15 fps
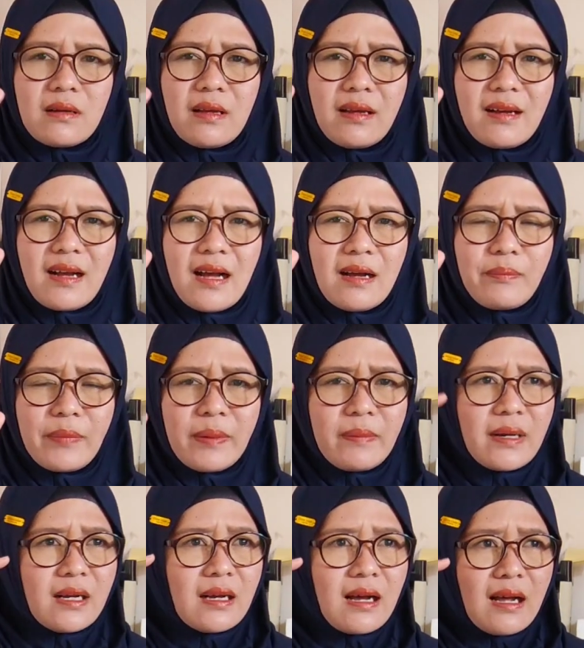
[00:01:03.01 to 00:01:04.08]
Saya nggak,
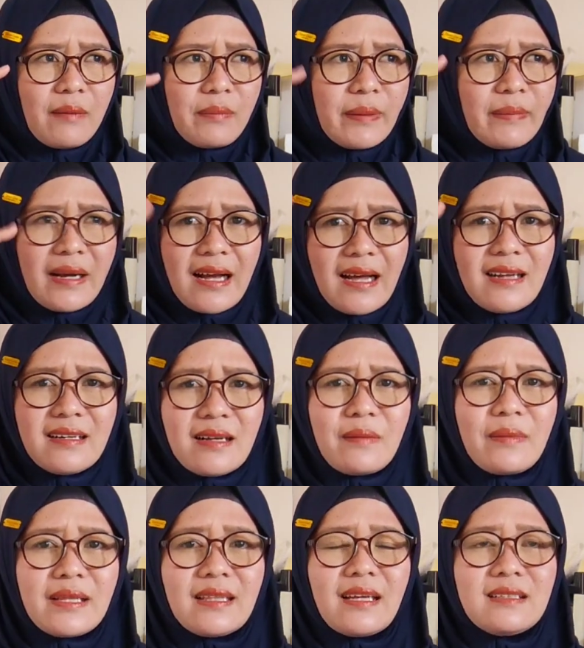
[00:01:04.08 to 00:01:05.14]
memang nggak, memang nggak ada
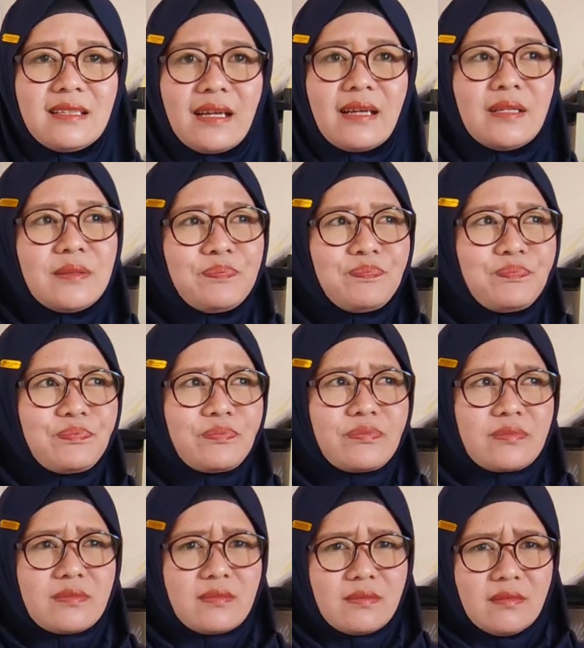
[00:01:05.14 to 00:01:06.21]
matanya
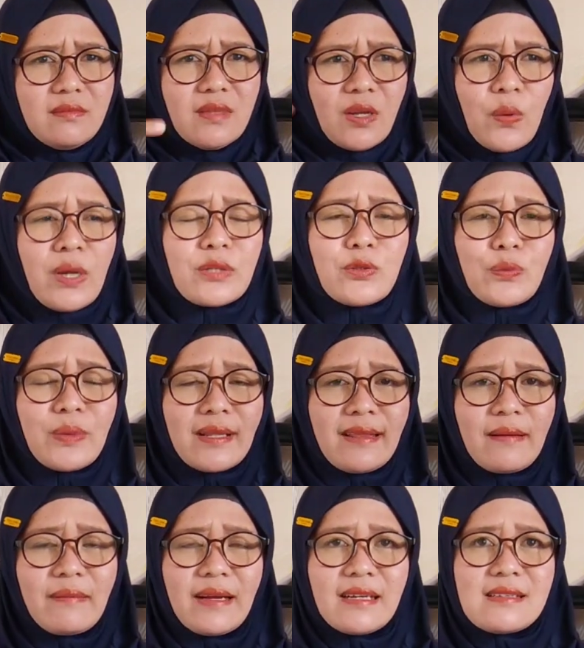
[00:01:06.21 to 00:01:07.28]
waktu
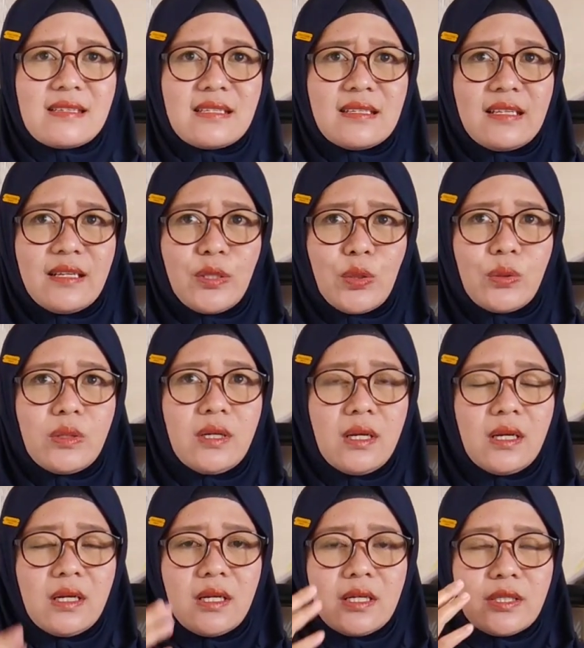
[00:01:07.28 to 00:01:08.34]
pertama kesini itu
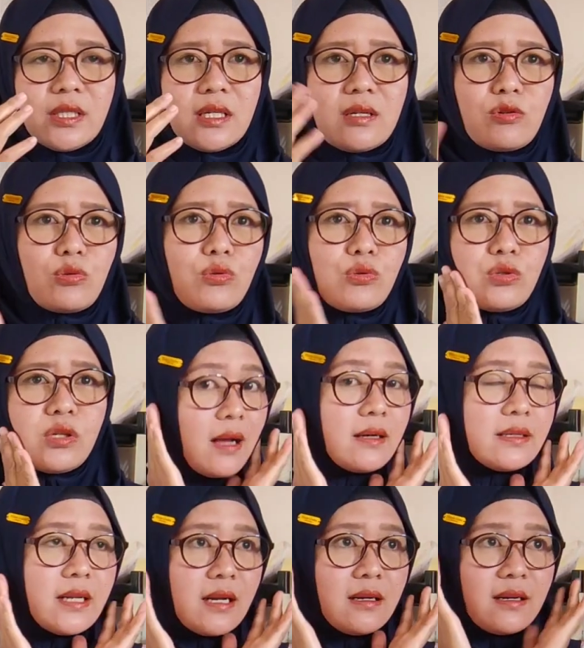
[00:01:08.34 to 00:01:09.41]
terus
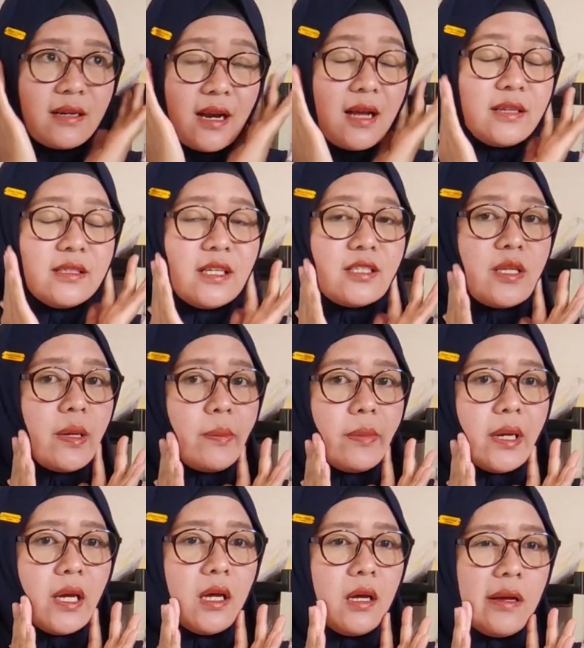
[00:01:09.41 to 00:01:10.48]
dan rahnya
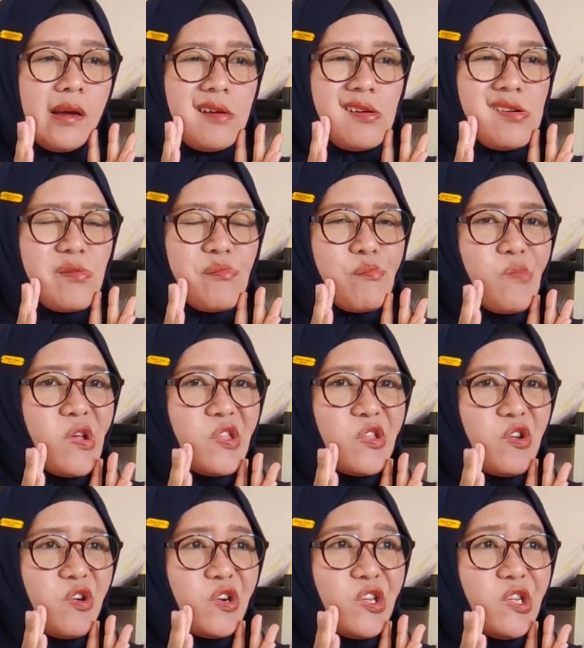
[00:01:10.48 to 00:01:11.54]
sampai
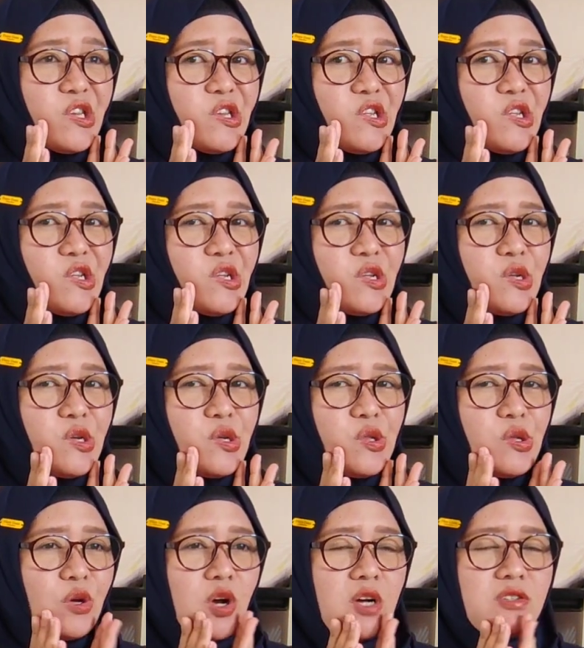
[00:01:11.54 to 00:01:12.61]
mencor gini
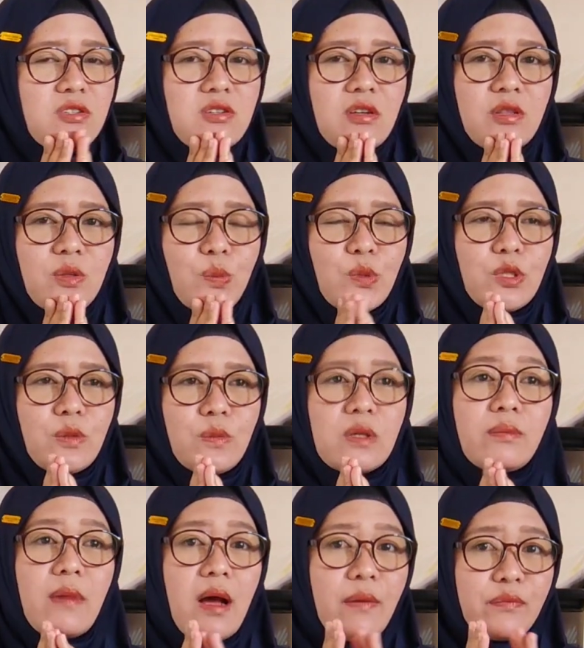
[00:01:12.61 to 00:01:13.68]
gini kasihan teman-teman
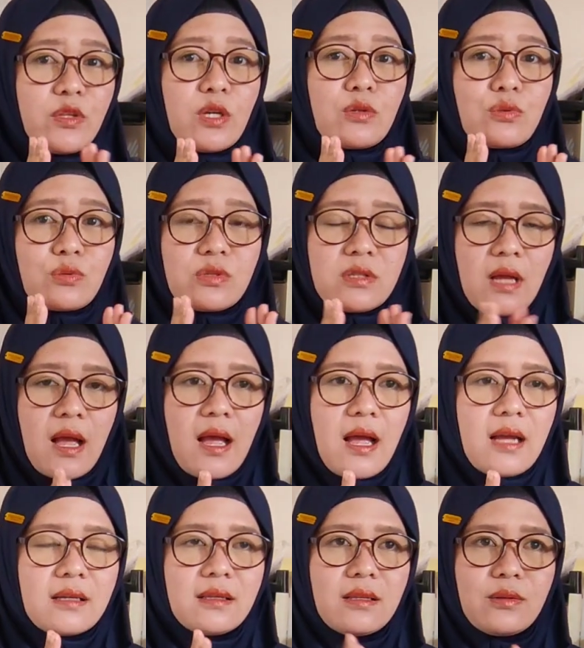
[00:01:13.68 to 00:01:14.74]
maamnya
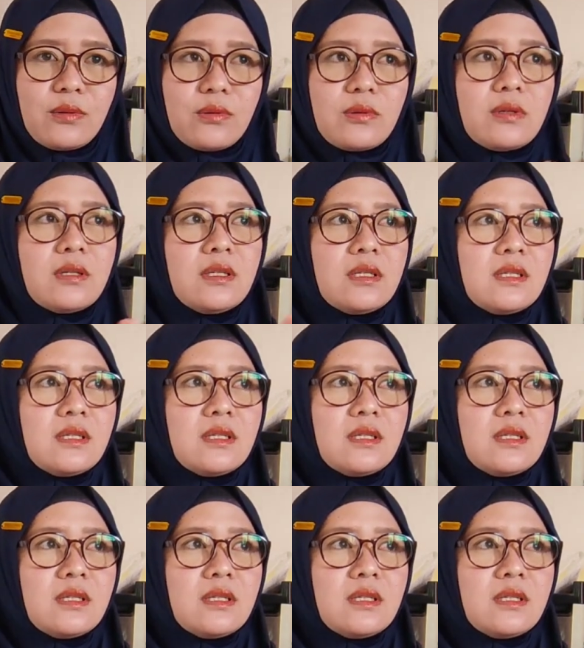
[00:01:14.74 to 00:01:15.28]
susah gitu